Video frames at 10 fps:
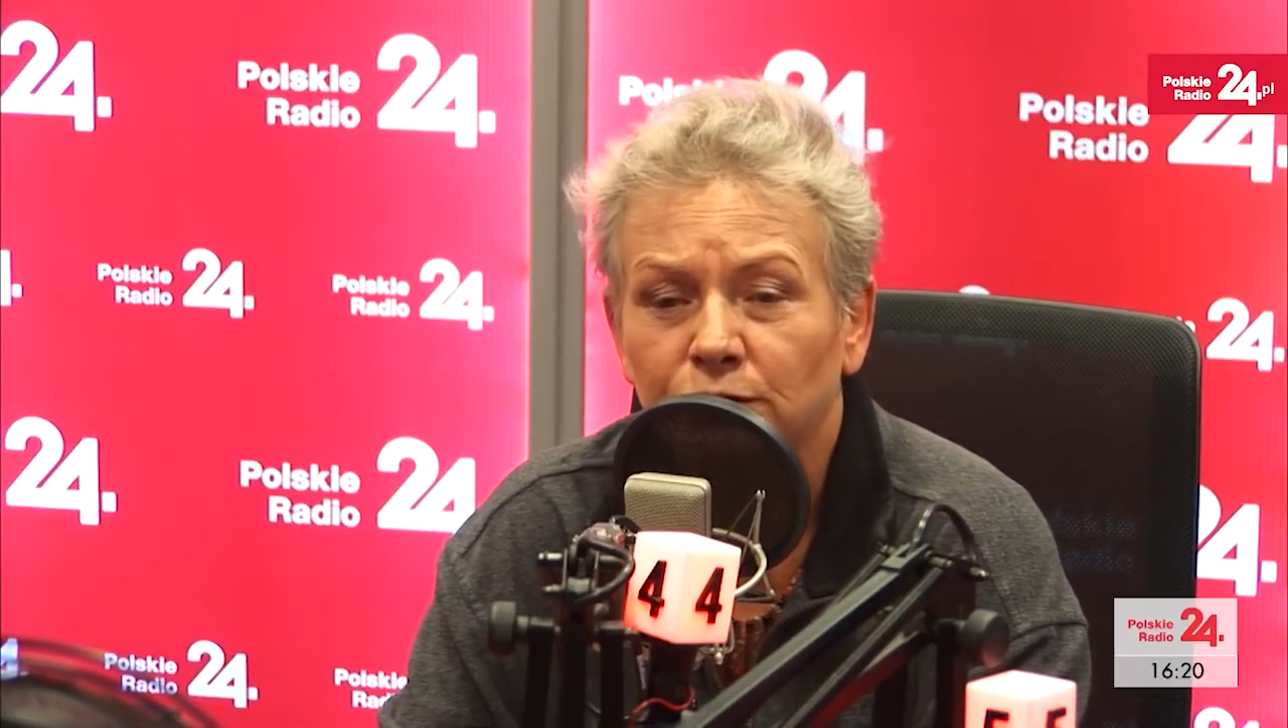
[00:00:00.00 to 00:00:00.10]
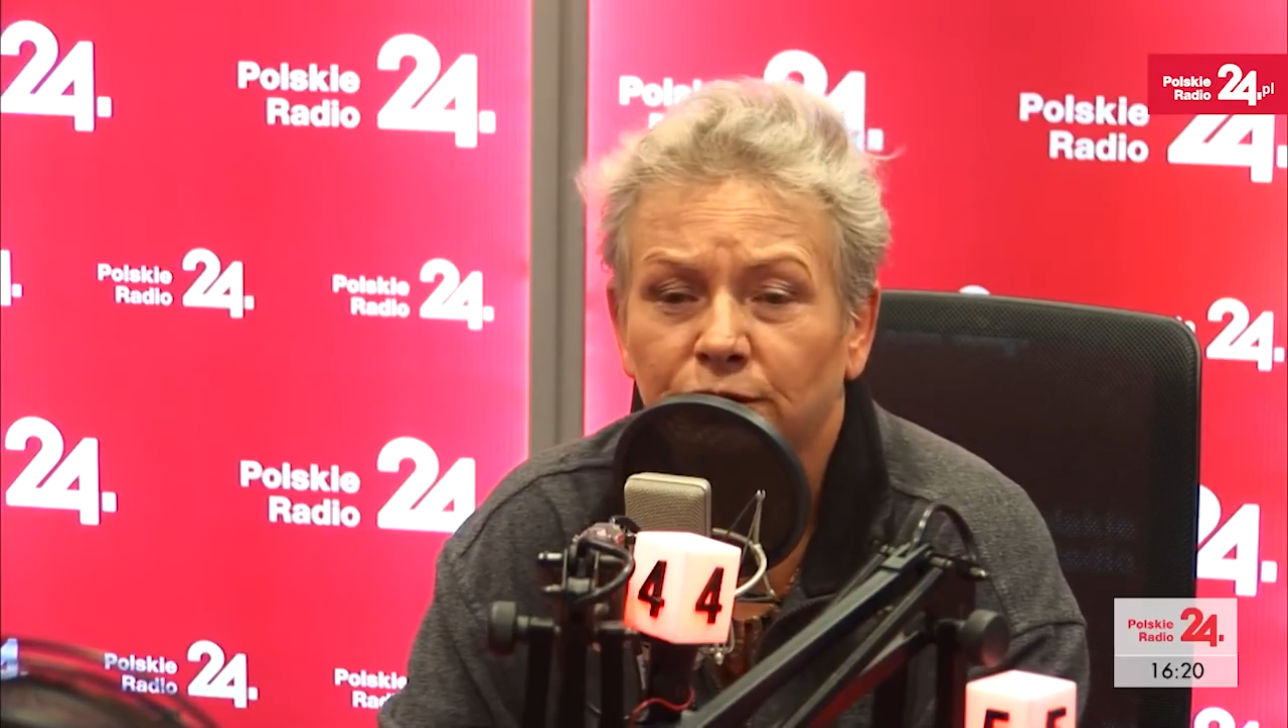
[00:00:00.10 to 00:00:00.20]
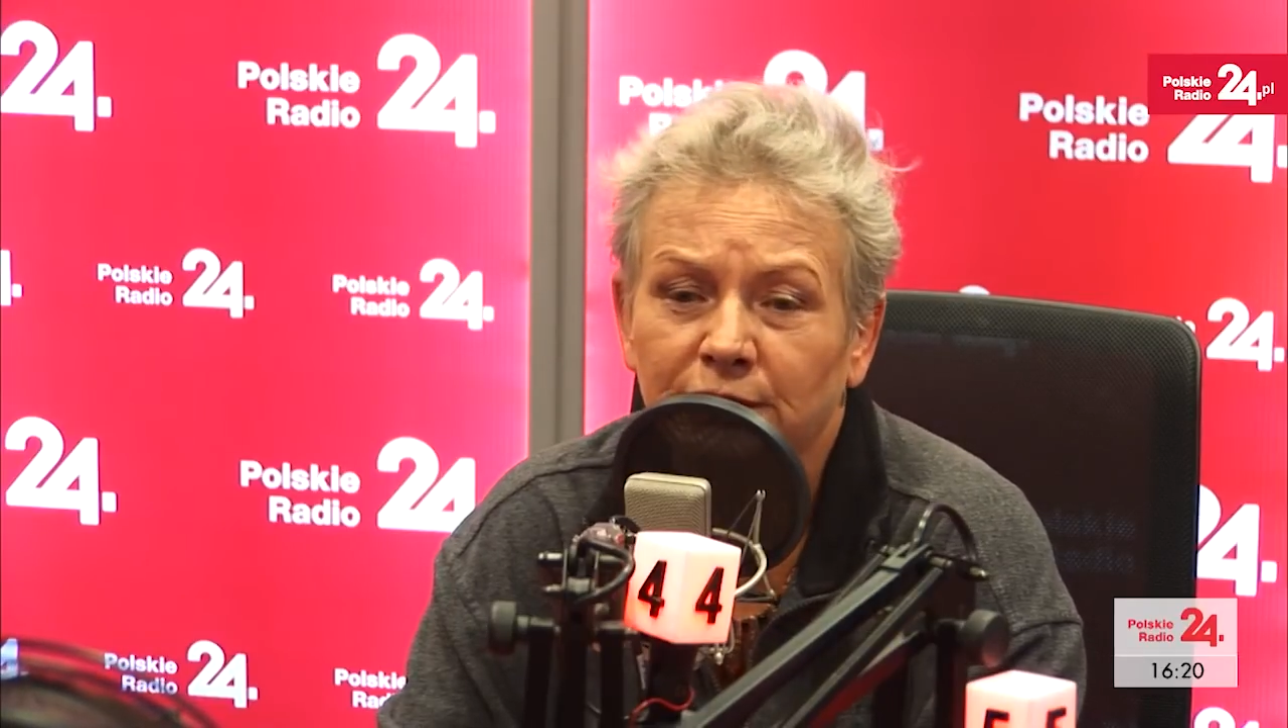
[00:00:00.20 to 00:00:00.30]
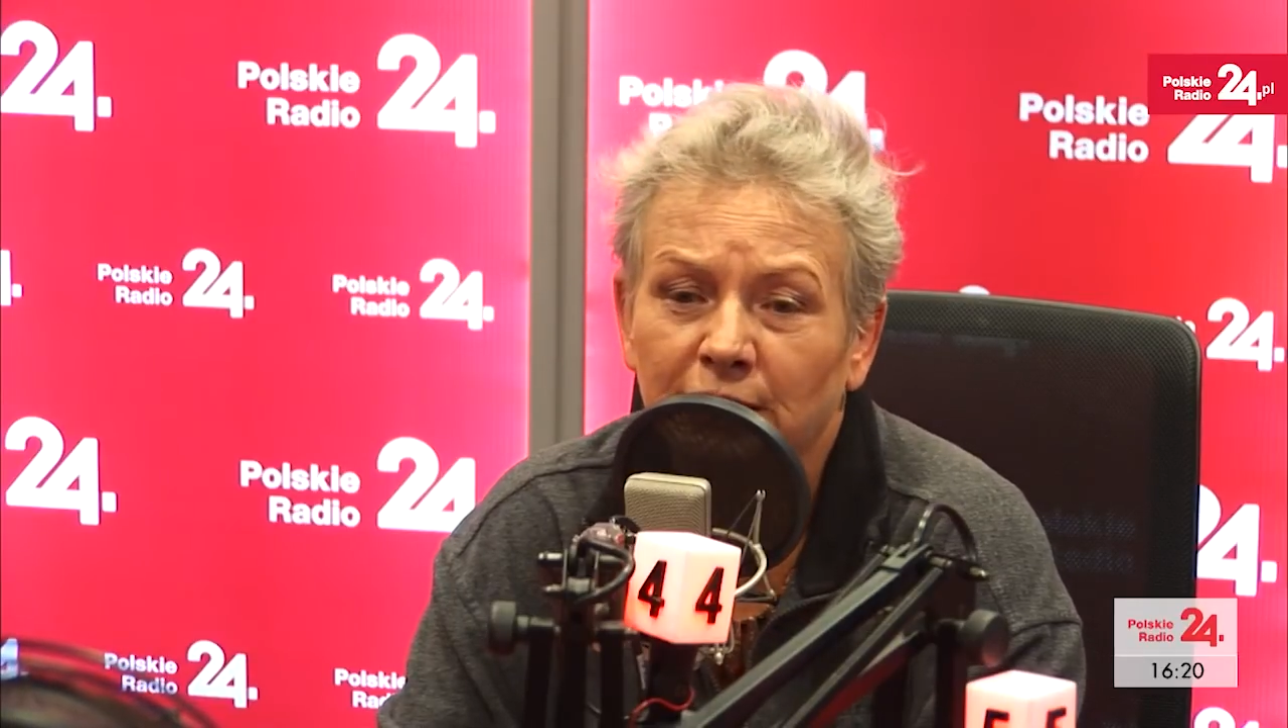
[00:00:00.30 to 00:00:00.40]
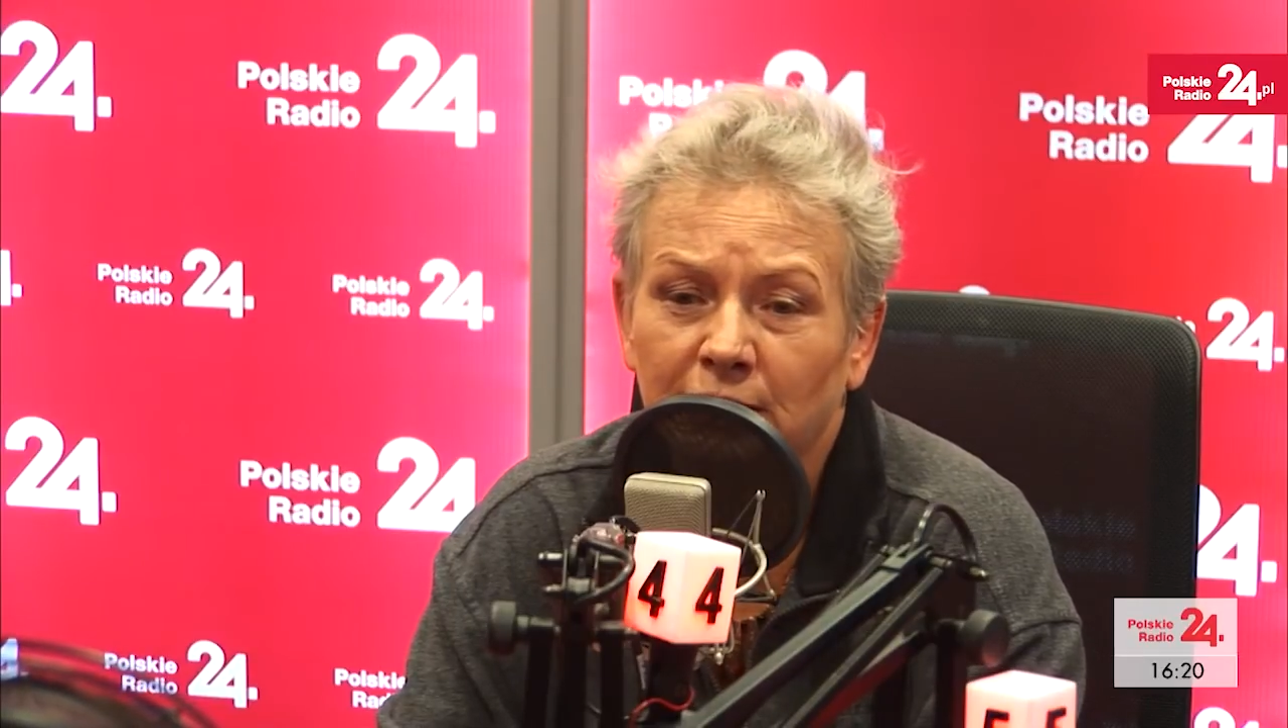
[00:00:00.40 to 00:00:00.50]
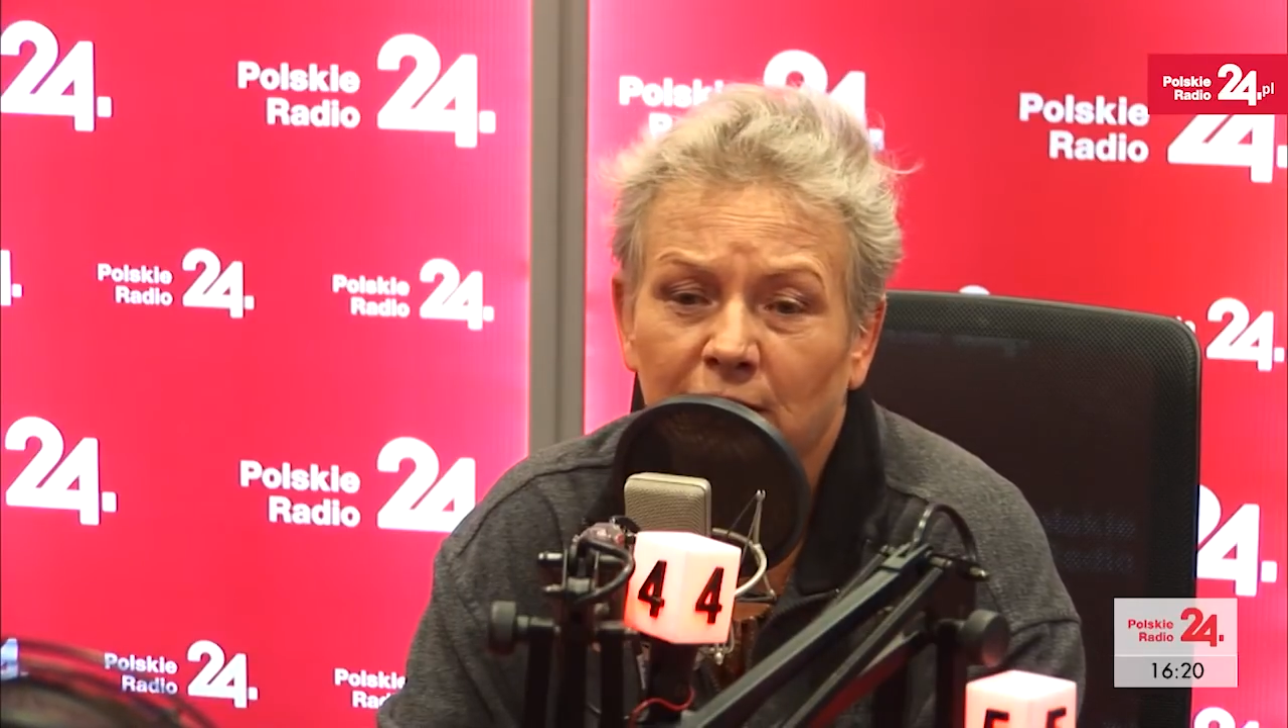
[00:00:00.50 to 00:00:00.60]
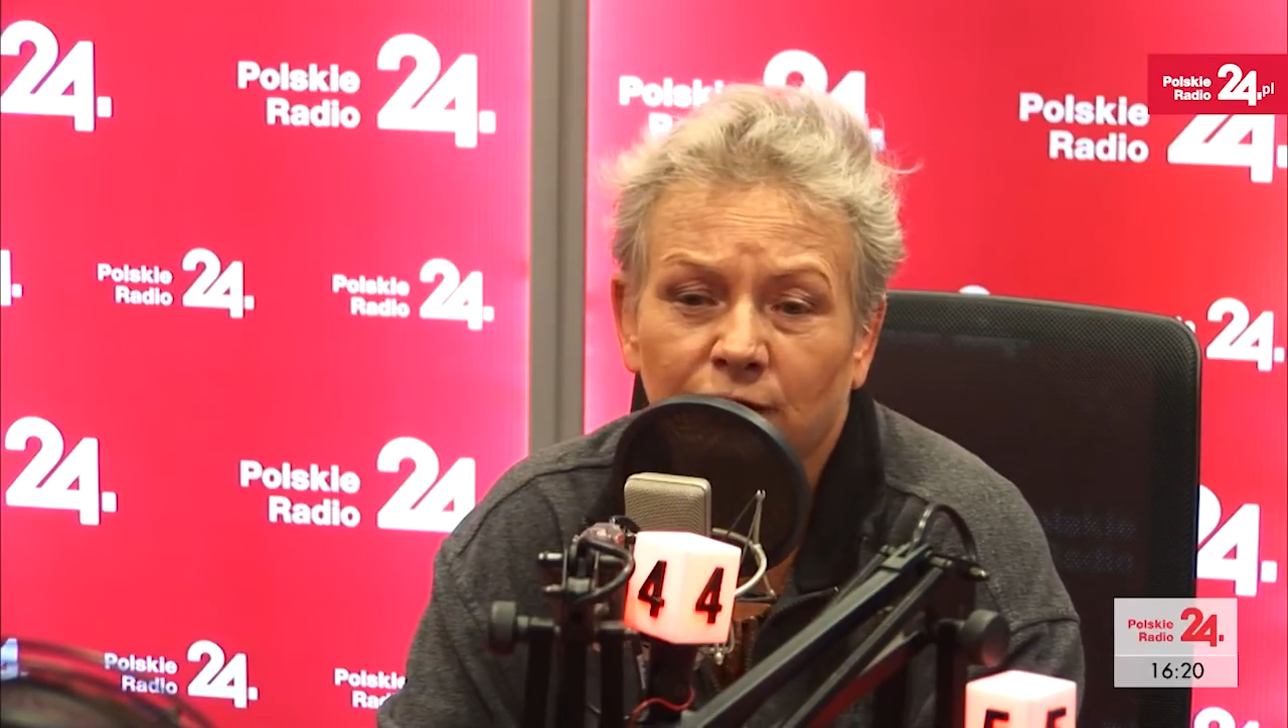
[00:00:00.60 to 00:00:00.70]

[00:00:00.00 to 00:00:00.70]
oddane na